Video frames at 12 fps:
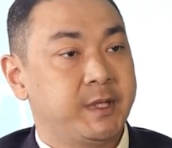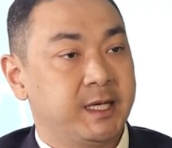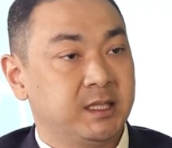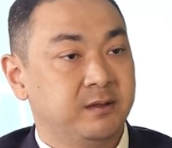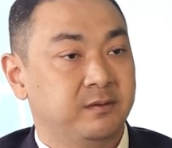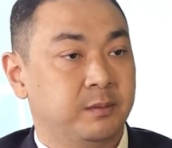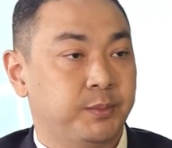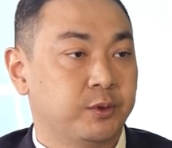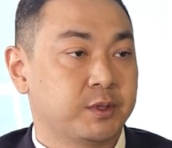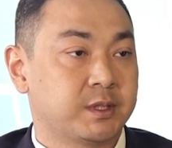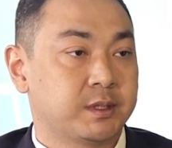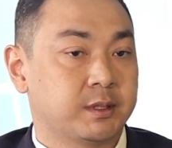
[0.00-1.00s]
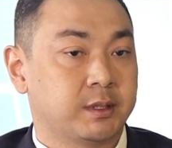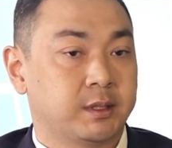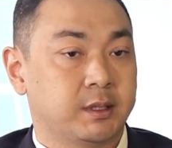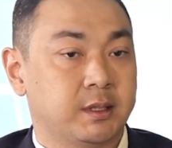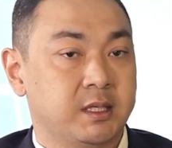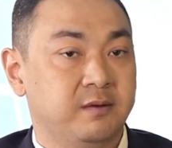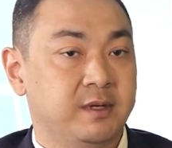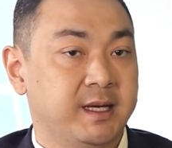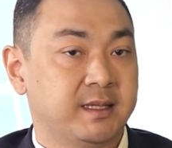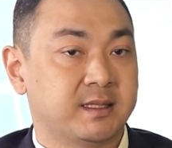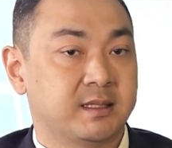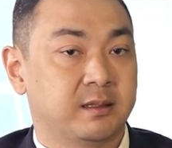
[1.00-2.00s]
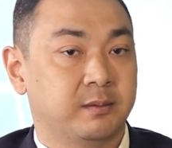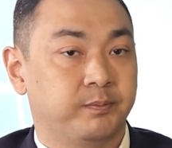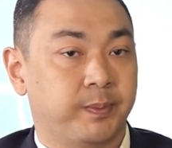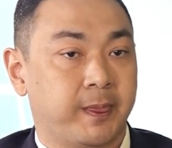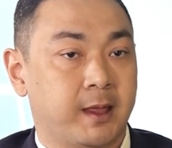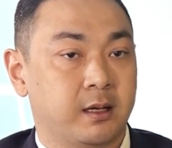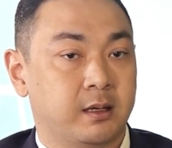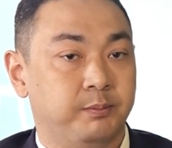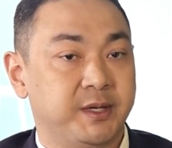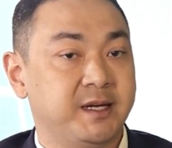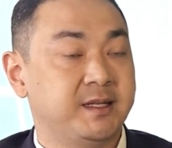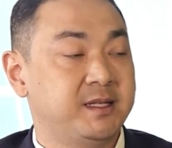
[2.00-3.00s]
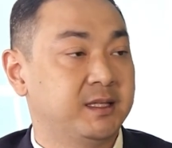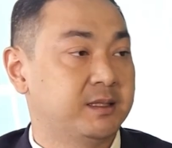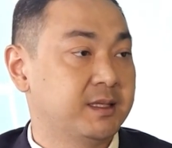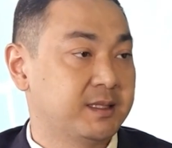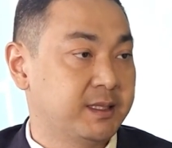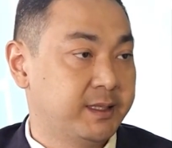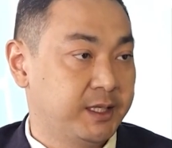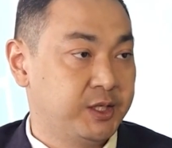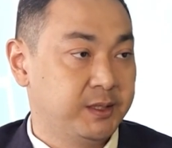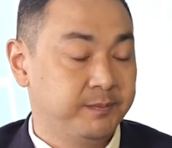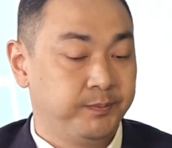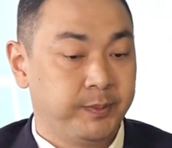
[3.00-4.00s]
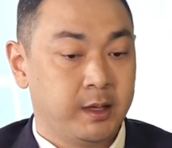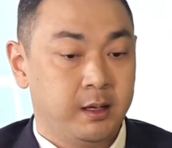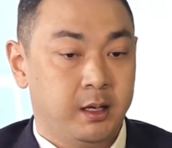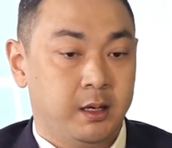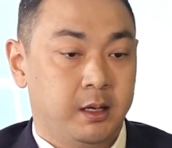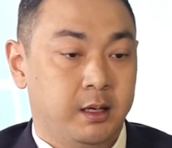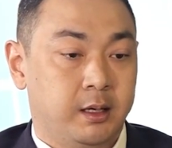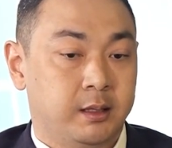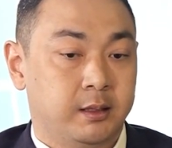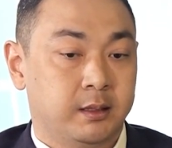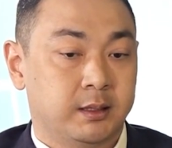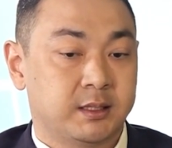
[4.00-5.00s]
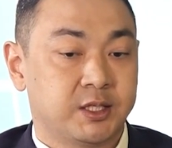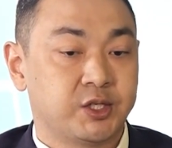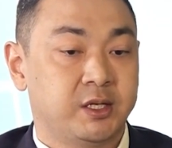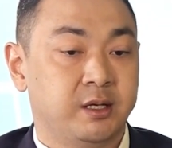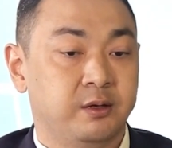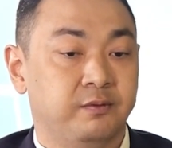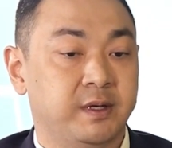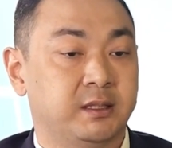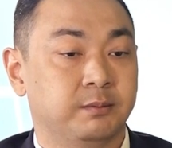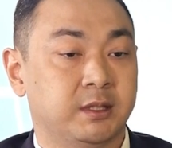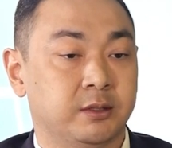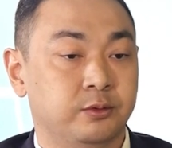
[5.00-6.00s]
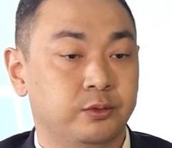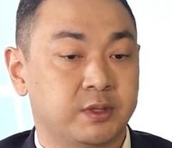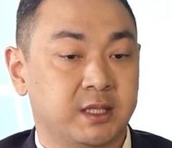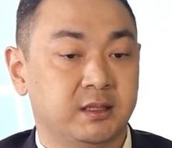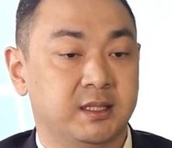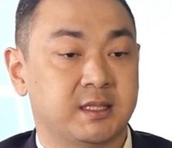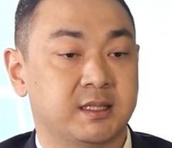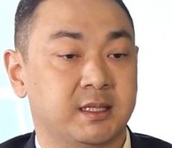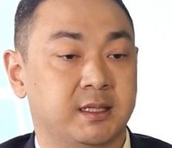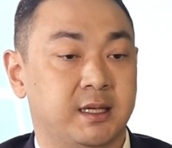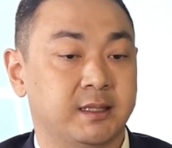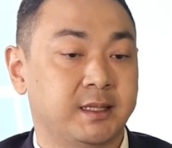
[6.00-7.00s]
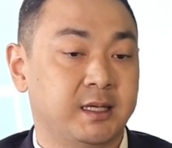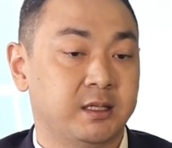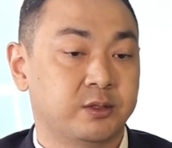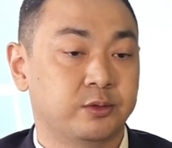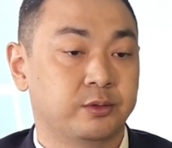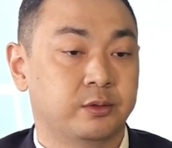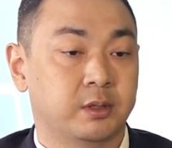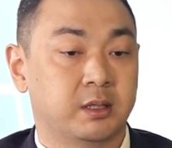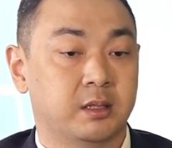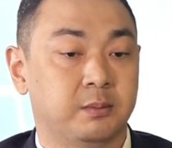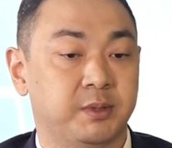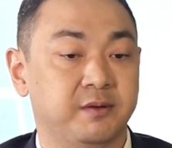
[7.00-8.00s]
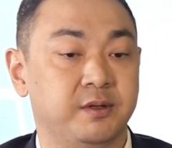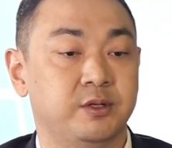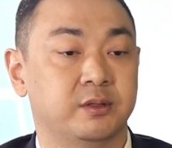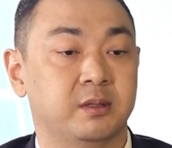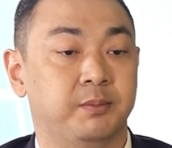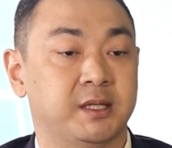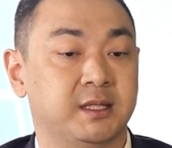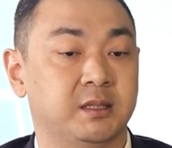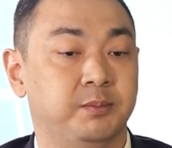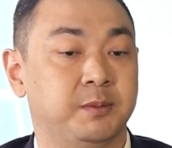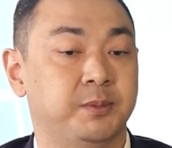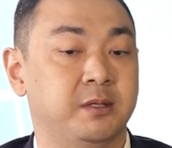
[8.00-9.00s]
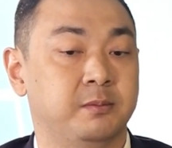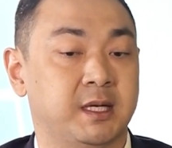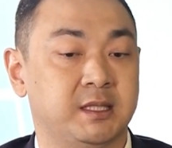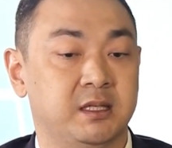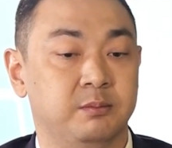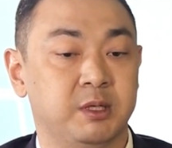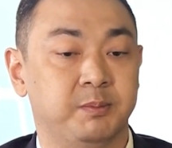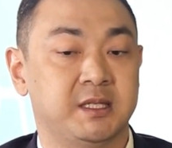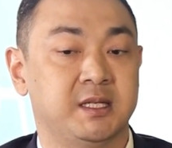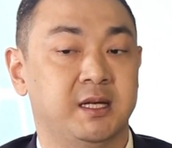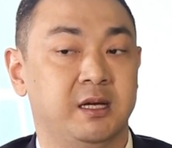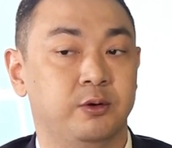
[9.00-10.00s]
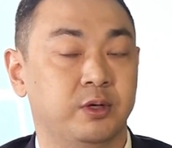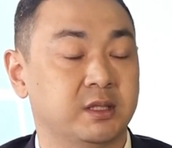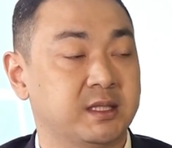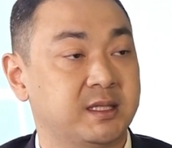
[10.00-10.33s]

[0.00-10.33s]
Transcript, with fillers: данный вопрос а, является приоритетной задачей. К сожалению, в этом году, согласно анализу, проведенной Палатой предпринимателей, мы потеряли около